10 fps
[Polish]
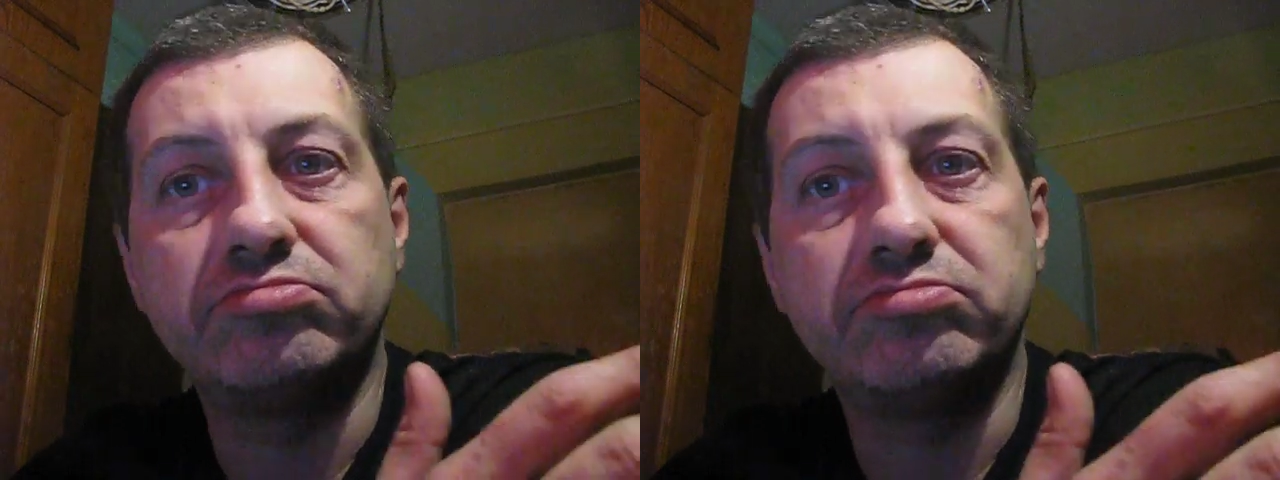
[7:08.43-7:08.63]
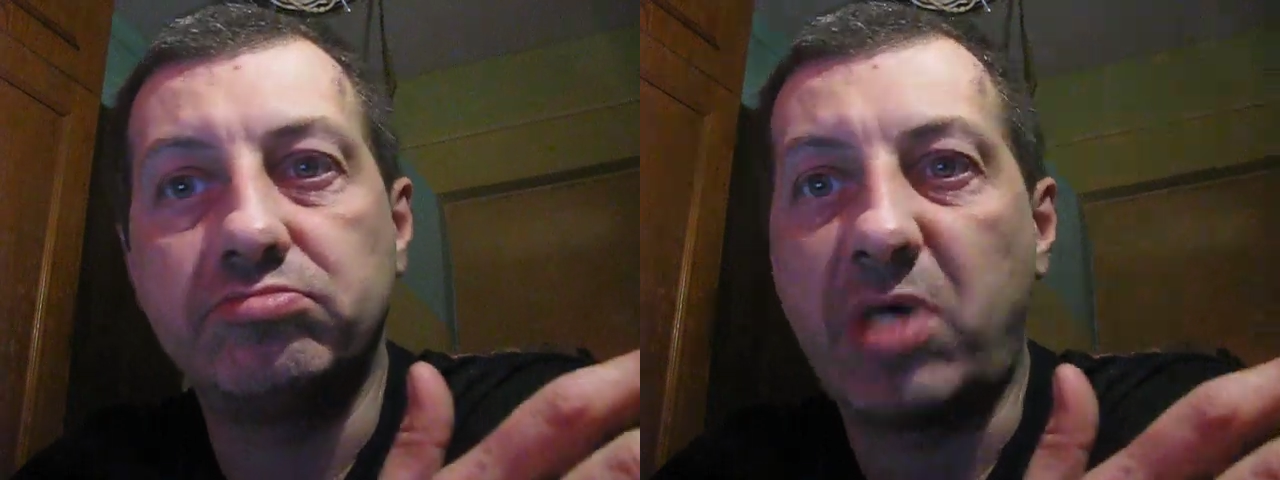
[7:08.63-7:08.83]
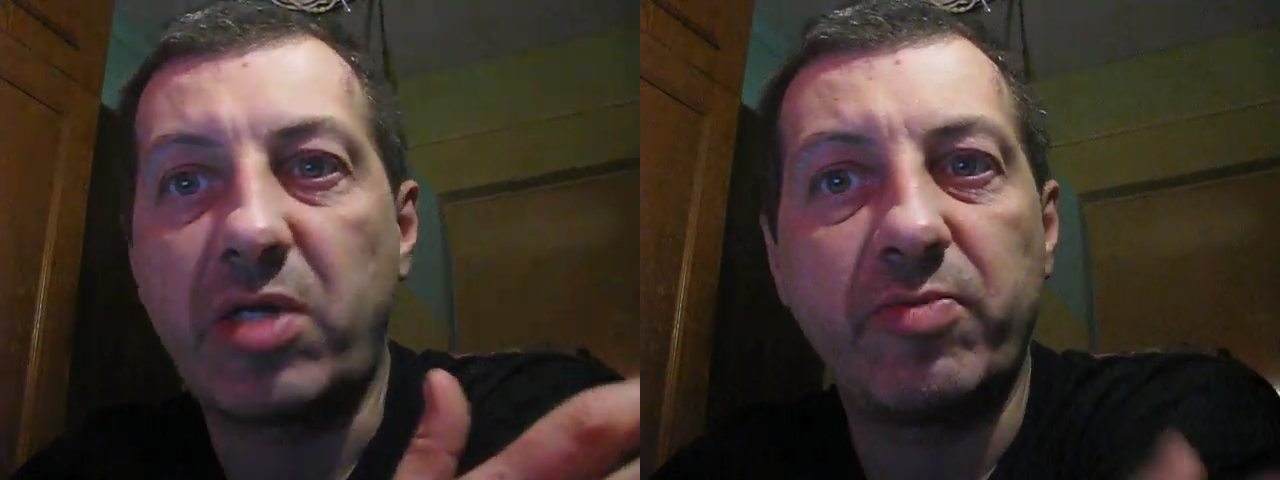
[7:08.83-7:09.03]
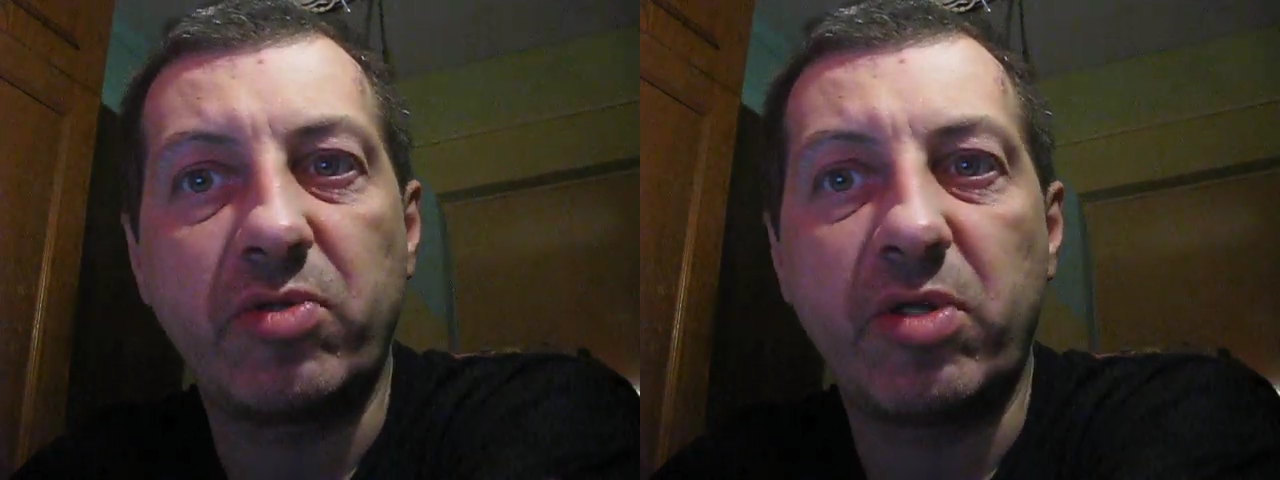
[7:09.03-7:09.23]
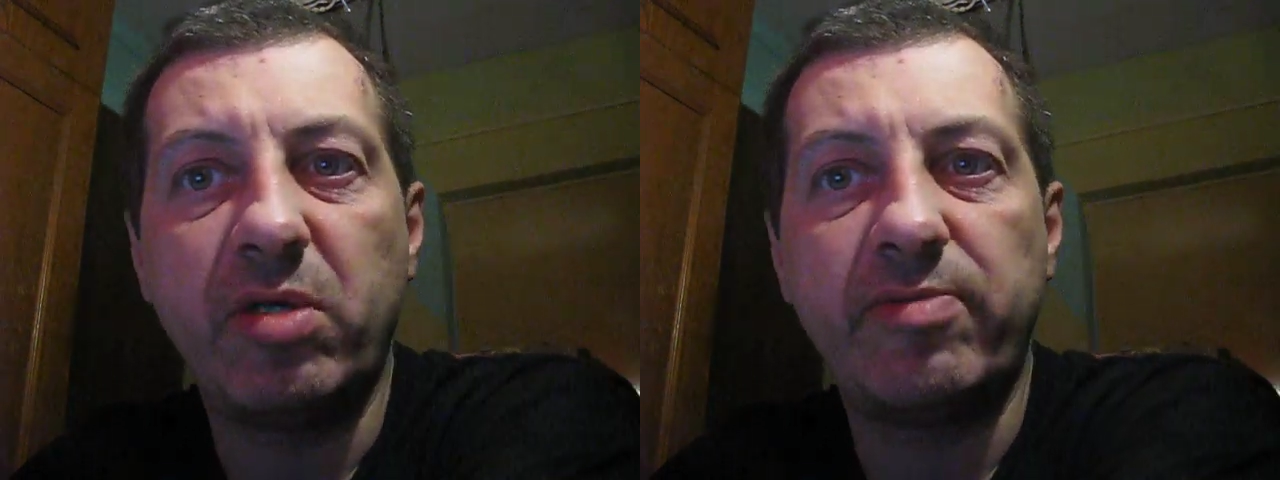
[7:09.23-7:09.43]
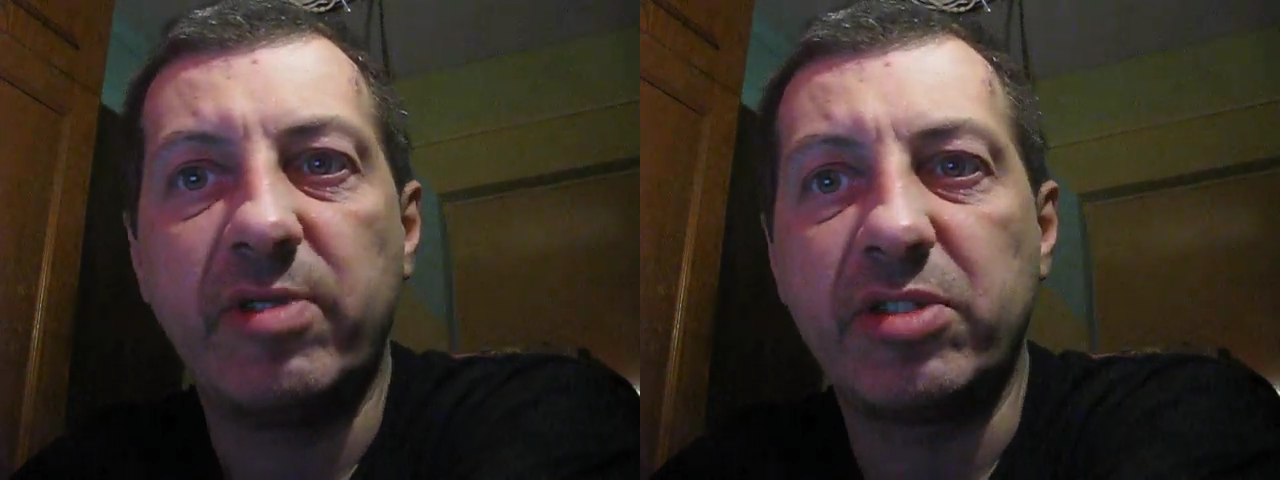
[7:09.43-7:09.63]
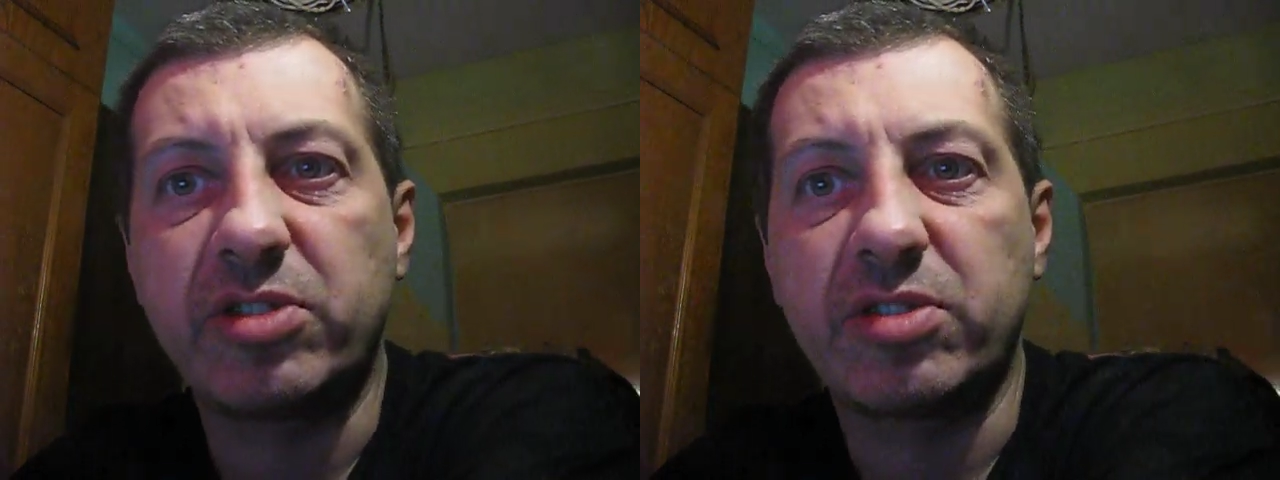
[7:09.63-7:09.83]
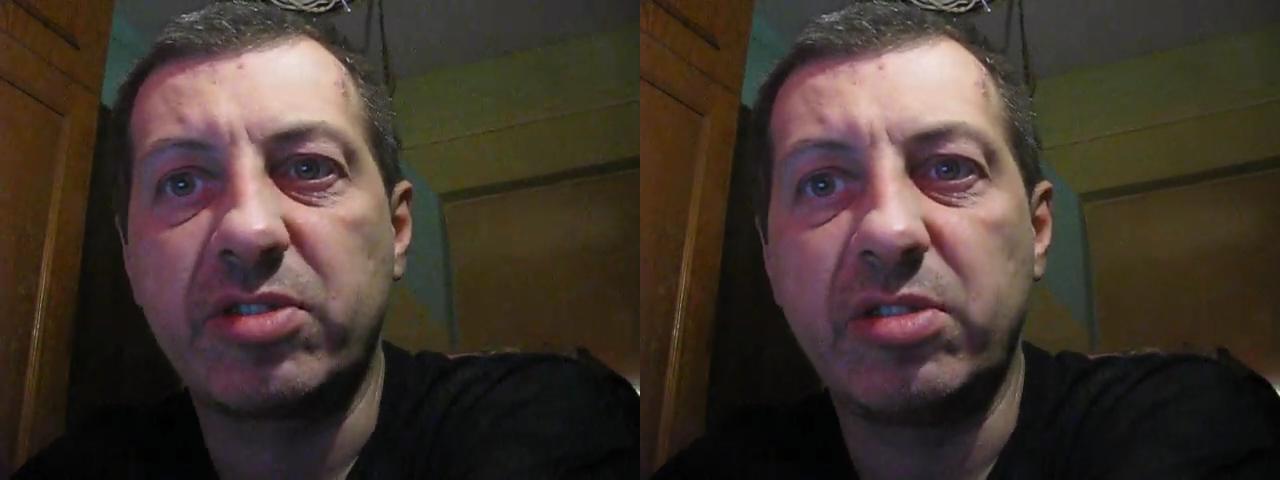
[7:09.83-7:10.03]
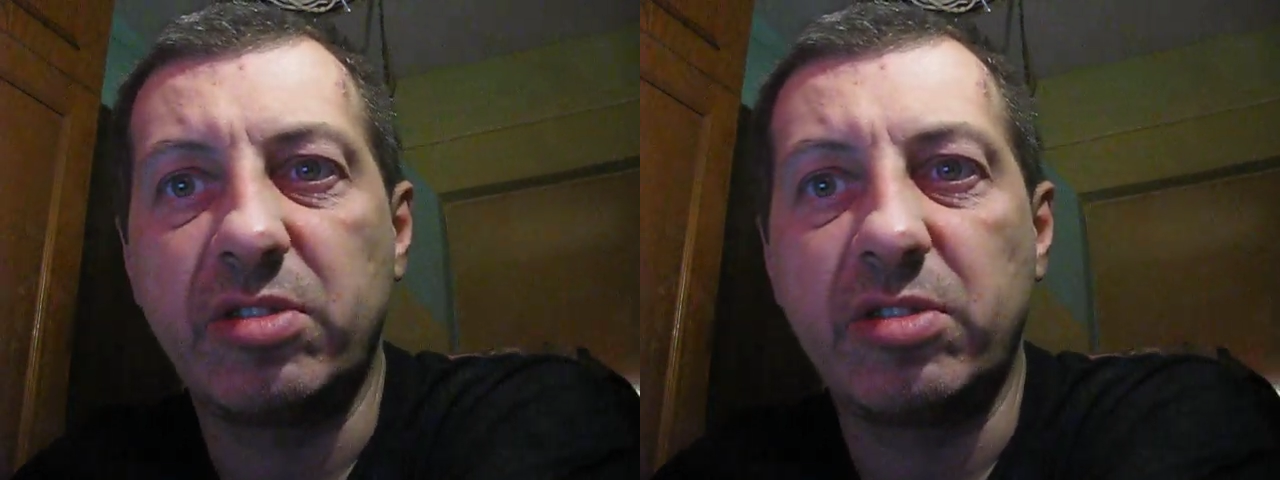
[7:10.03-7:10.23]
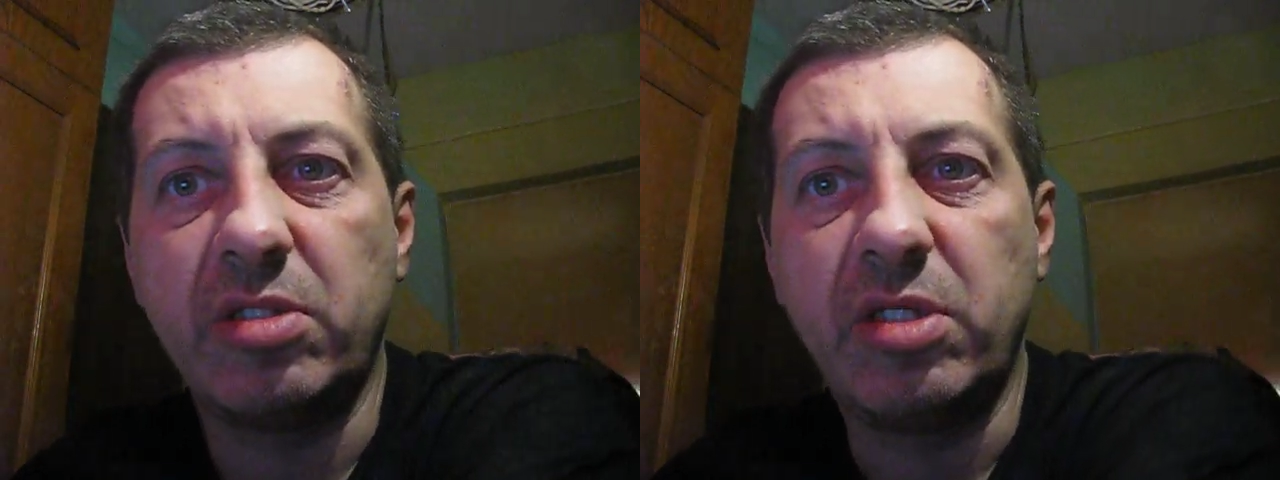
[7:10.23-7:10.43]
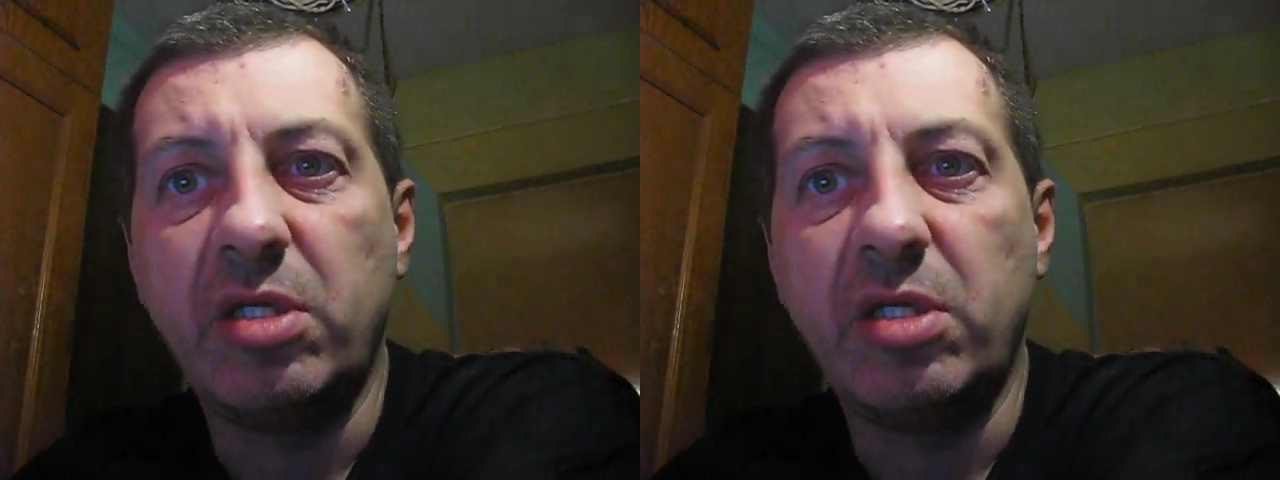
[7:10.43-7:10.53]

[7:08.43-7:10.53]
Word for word: marmurowe czy